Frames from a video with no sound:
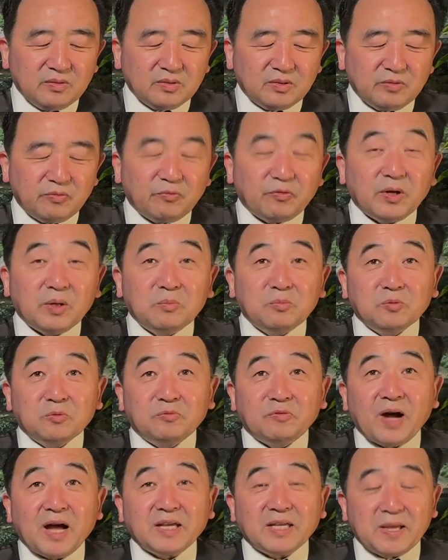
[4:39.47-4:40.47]
肺部
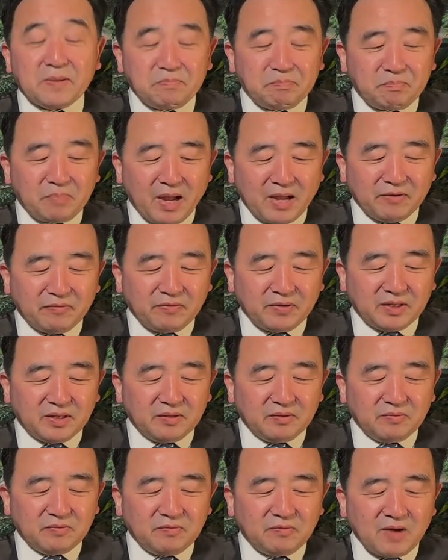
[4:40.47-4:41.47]
发炎、白肺、
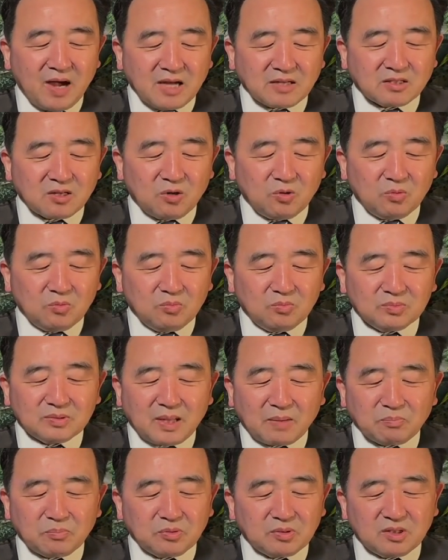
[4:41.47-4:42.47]
发烧，
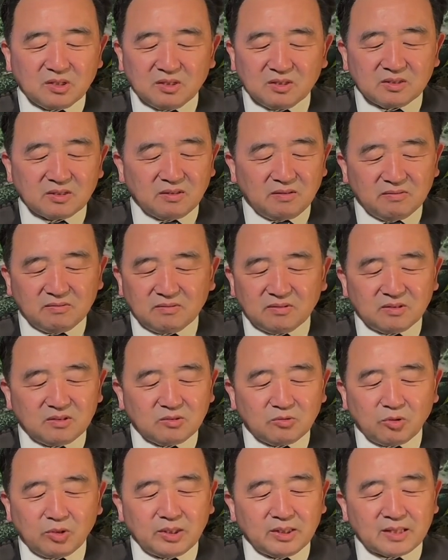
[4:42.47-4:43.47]
但不咳嗽，
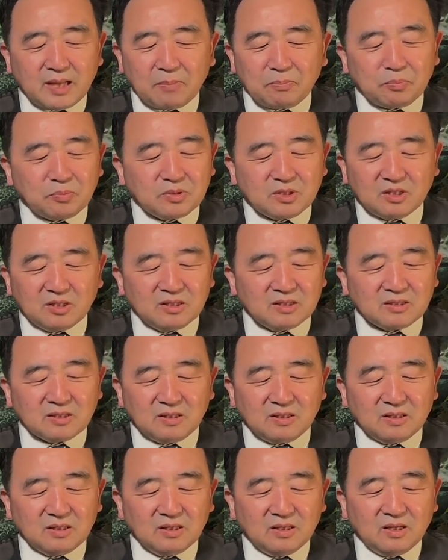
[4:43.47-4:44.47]
所以他不咳
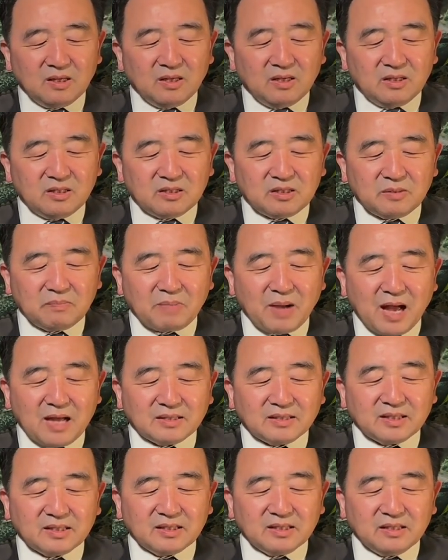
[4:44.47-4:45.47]
嗽，是把
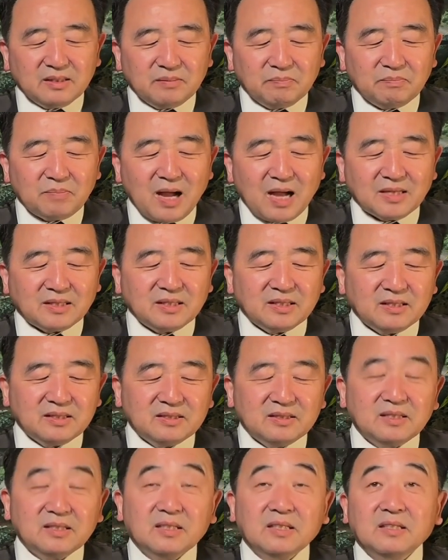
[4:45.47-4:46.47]
这个把这
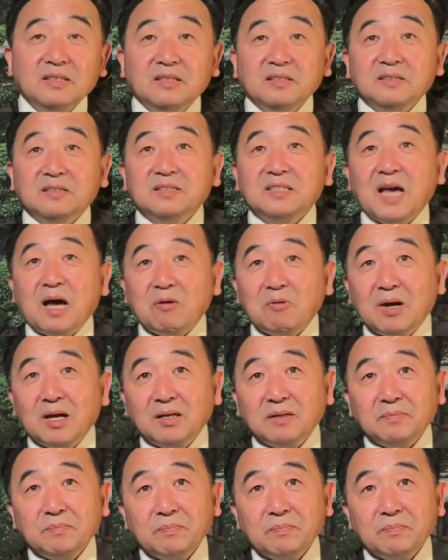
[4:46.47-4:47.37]
这些人吓坏了。